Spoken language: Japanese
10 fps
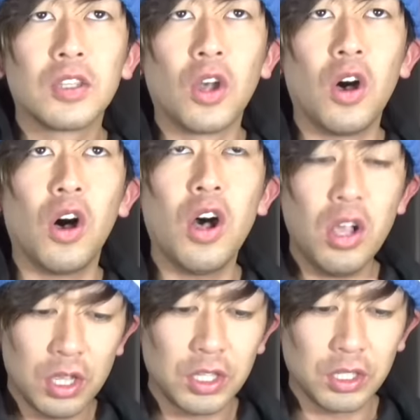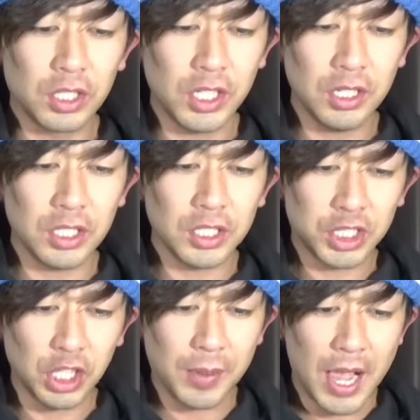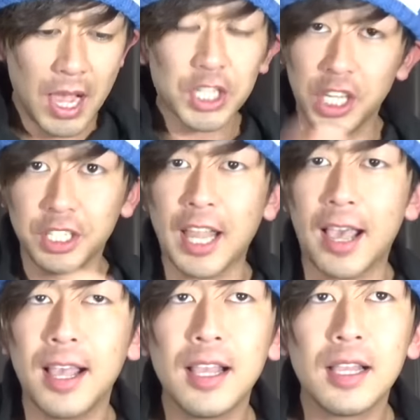どうシルバーキング来た。